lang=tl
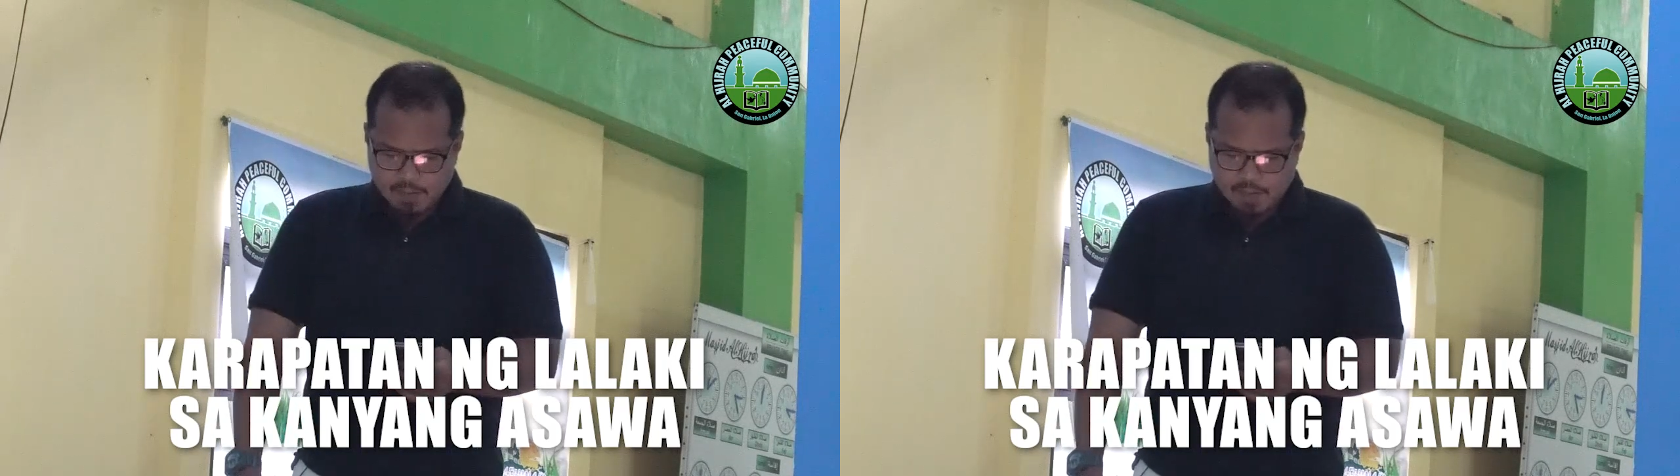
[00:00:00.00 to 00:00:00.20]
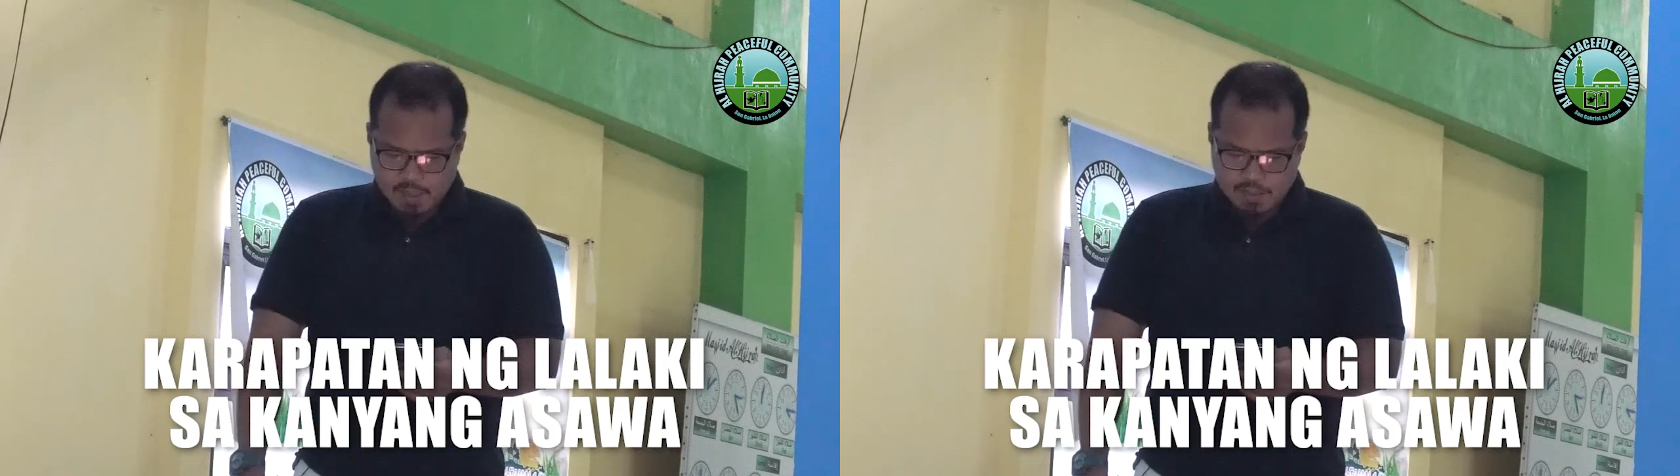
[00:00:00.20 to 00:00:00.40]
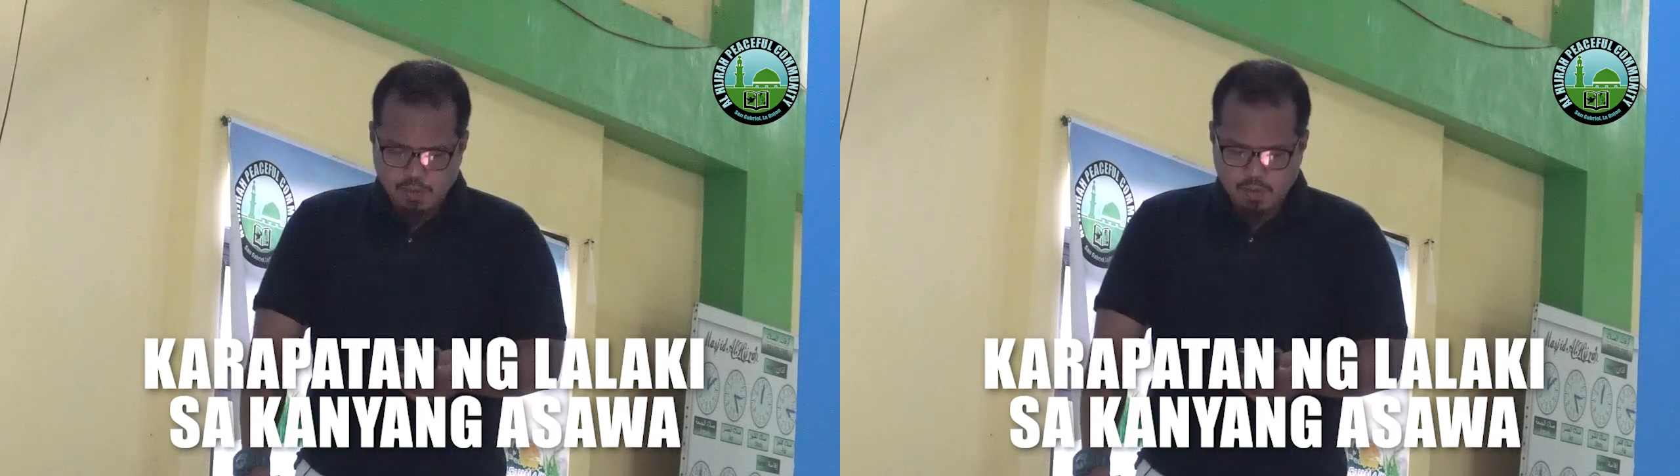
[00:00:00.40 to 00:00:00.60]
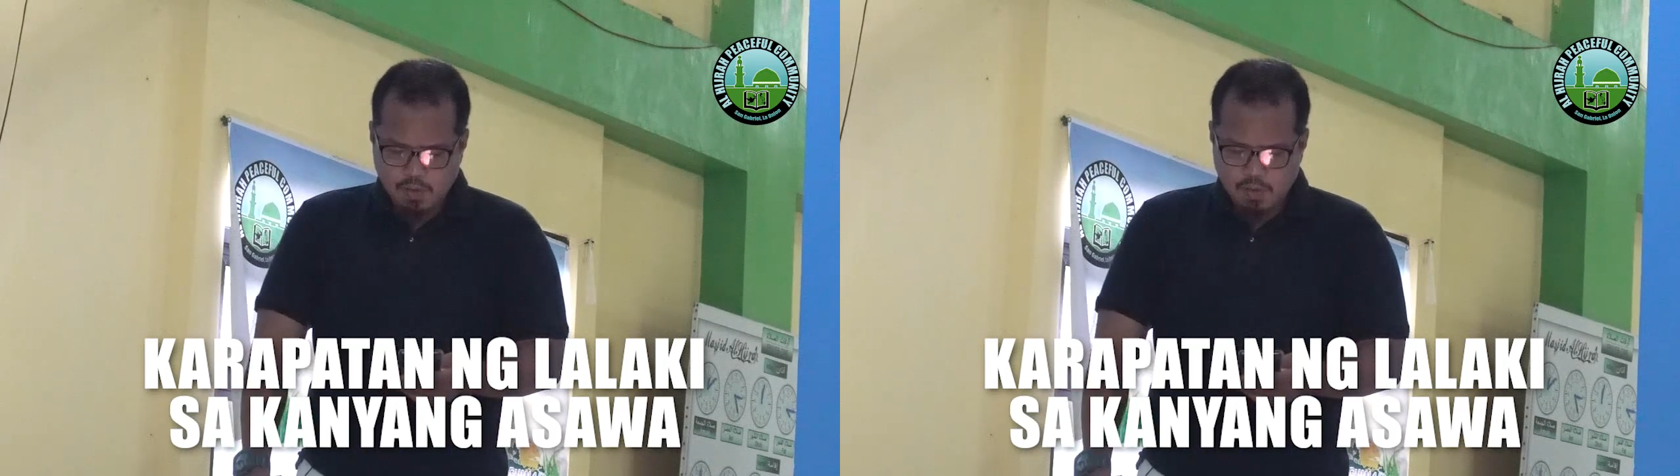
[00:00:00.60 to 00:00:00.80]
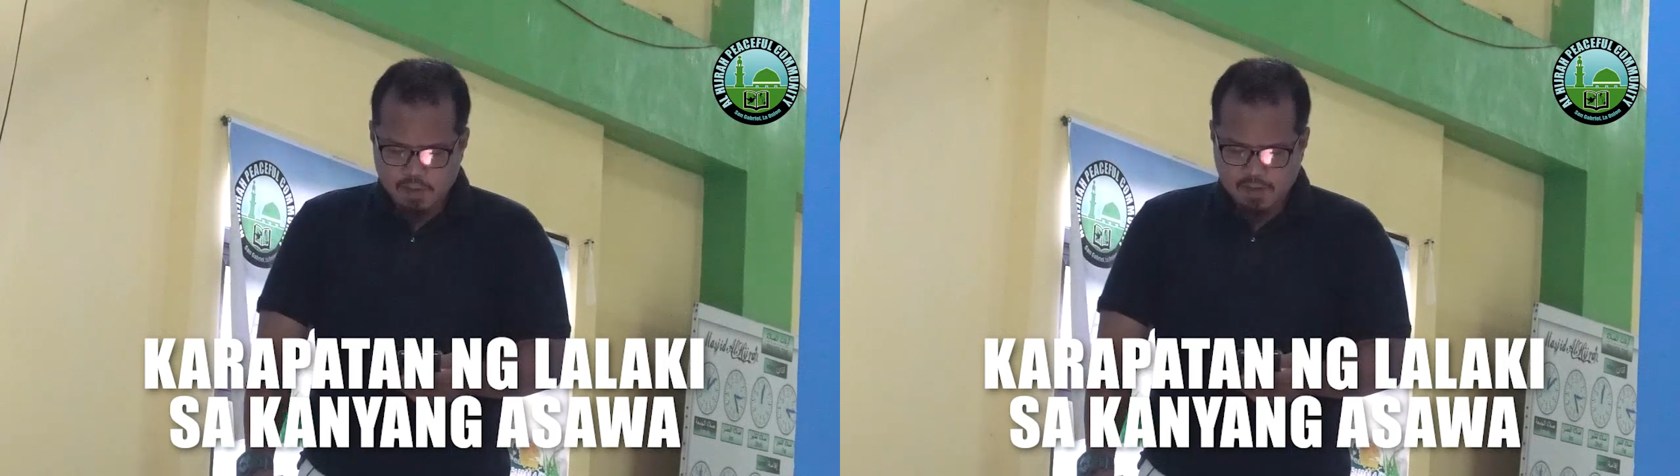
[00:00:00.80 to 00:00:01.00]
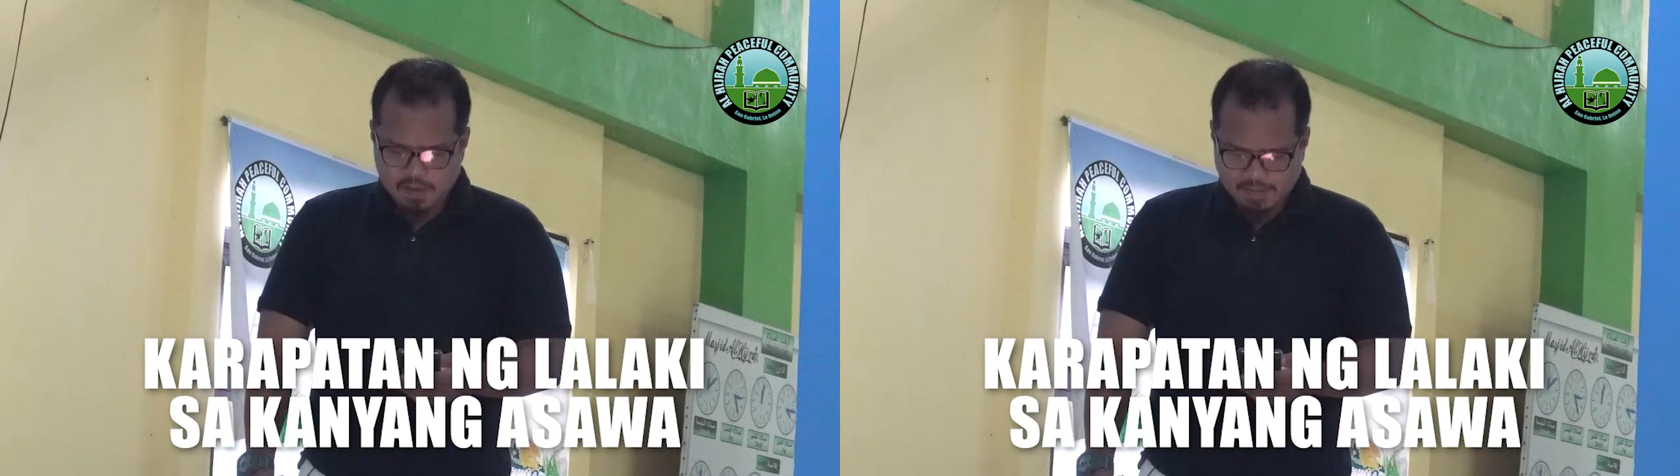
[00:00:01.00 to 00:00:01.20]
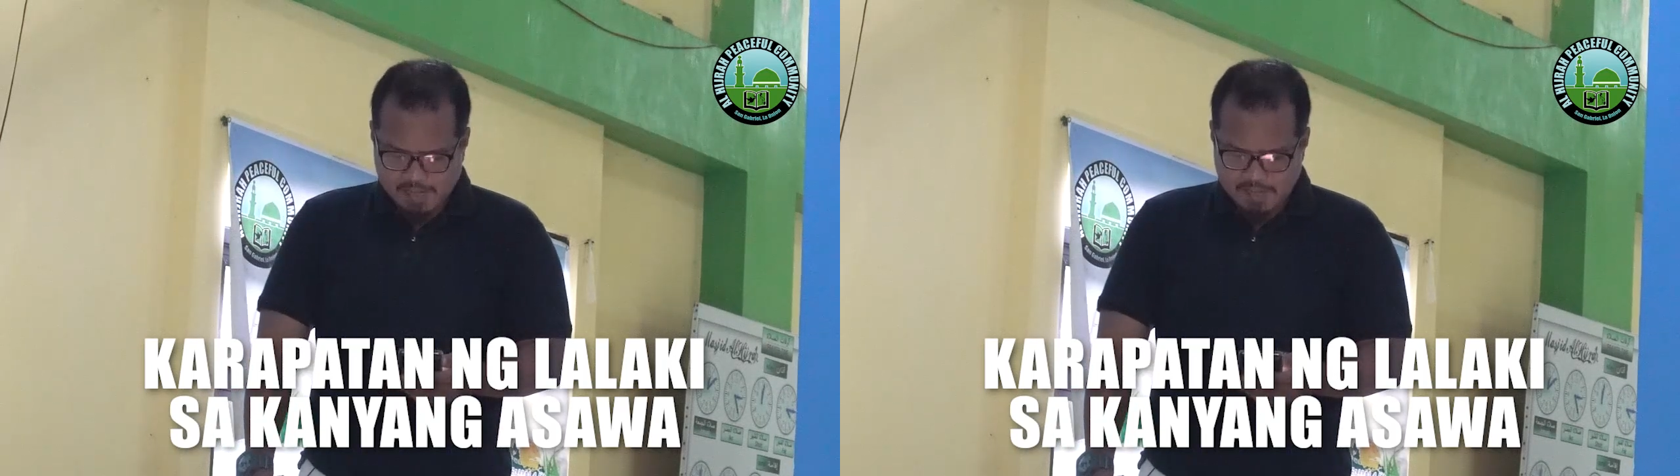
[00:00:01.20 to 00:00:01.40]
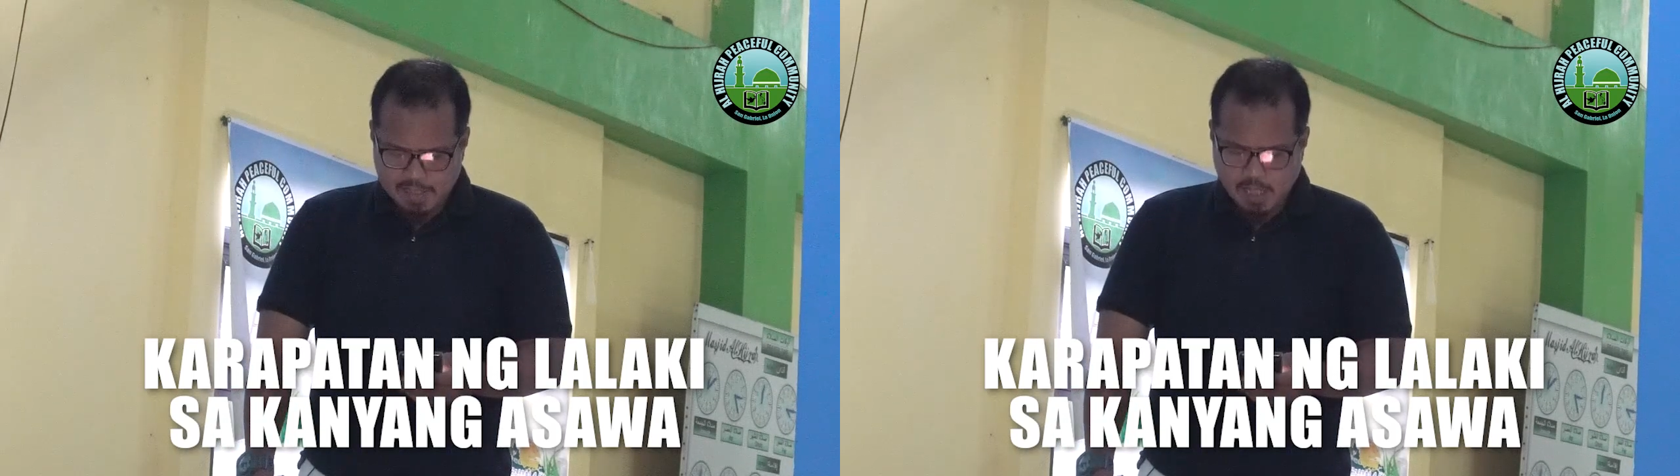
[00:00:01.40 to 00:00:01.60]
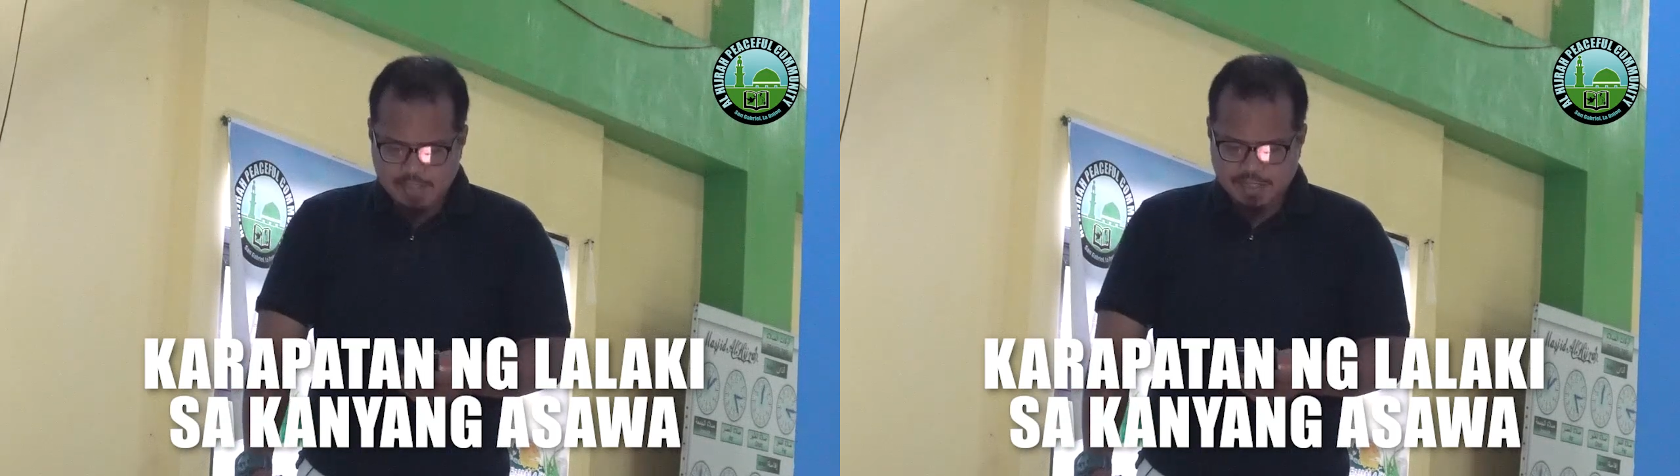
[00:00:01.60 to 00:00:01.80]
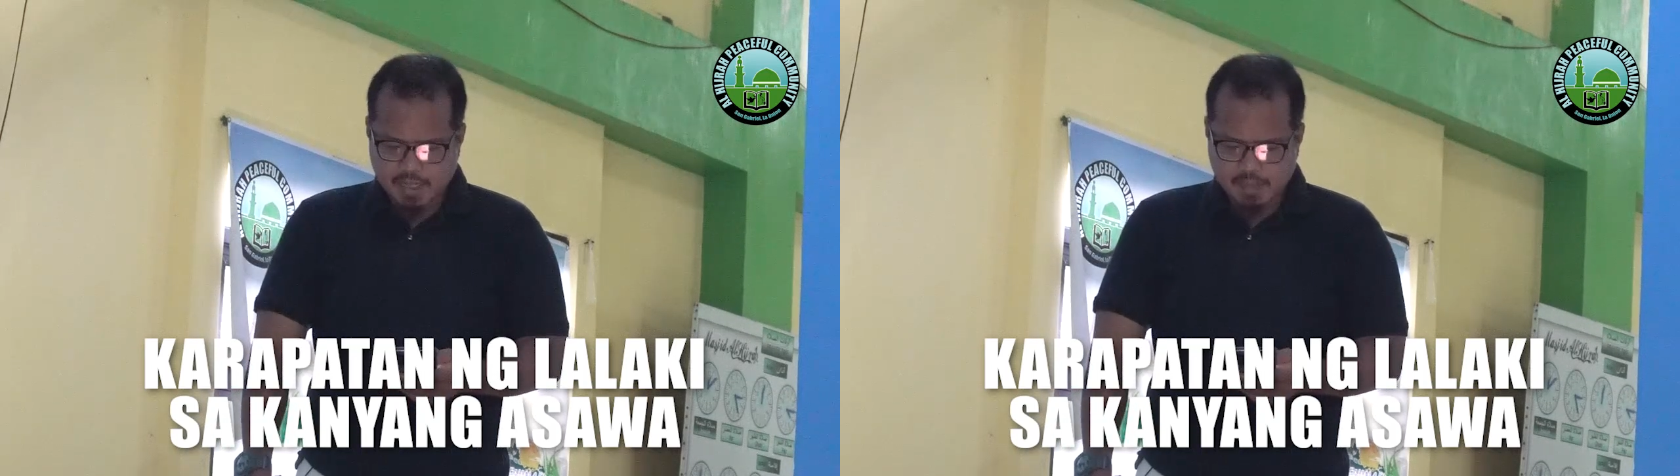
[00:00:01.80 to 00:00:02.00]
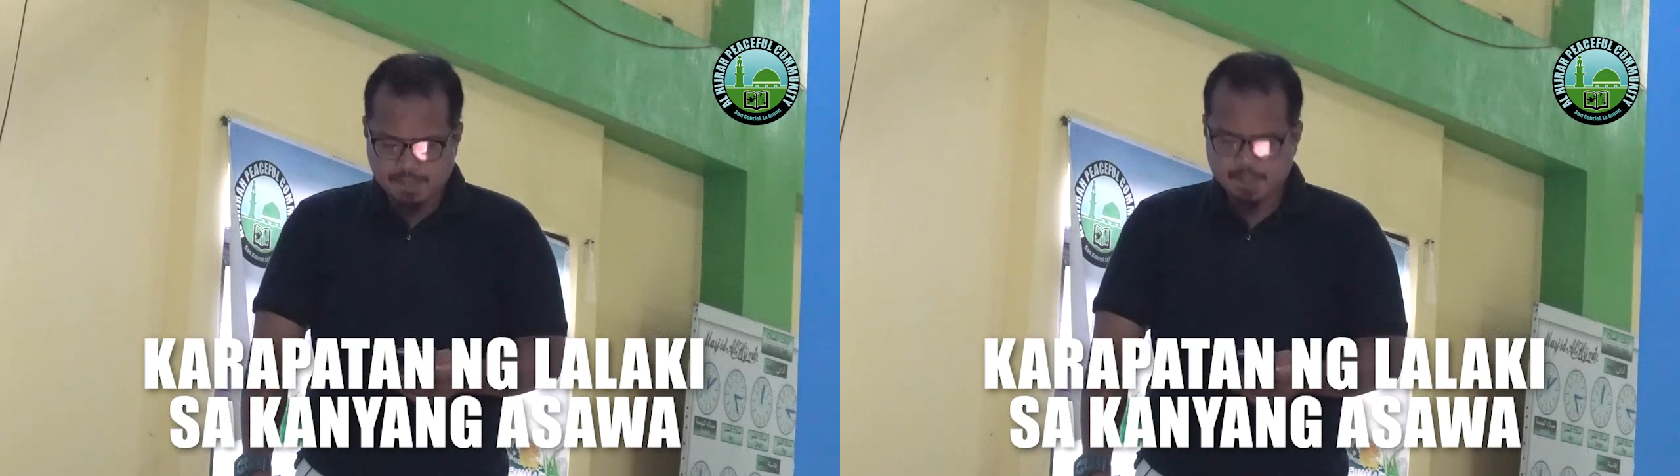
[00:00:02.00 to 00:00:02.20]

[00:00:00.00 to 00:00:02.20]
wahjuruhunna fil madaje